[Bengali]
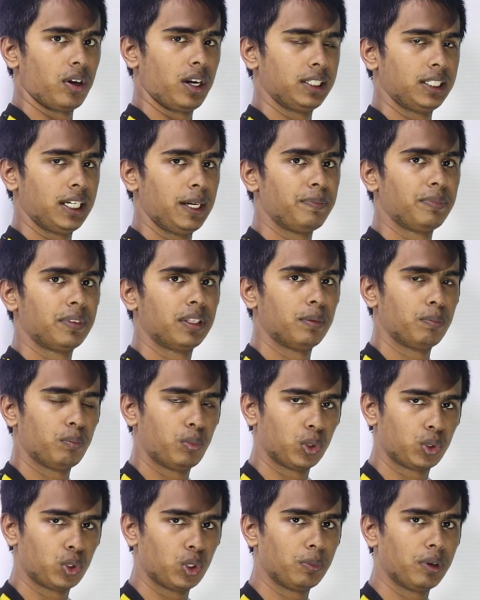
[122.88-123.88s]
করা যায়
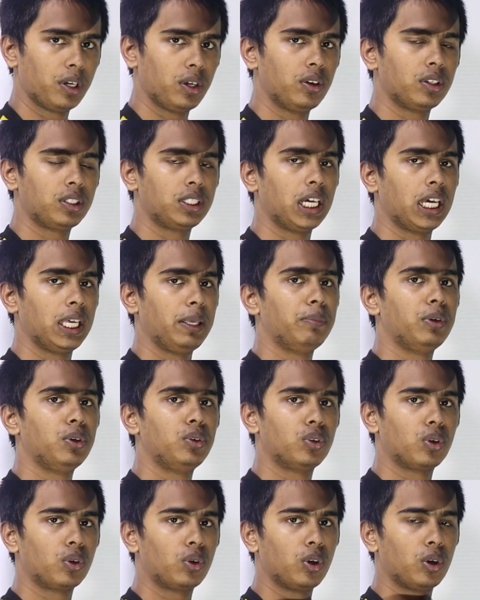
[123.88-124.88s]
প্রথমেই হচ্ছে
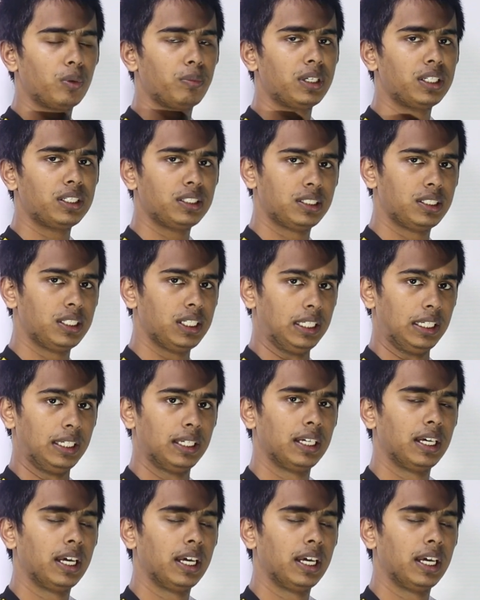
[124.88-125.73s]
ইমিউনোগ্লোবিন জি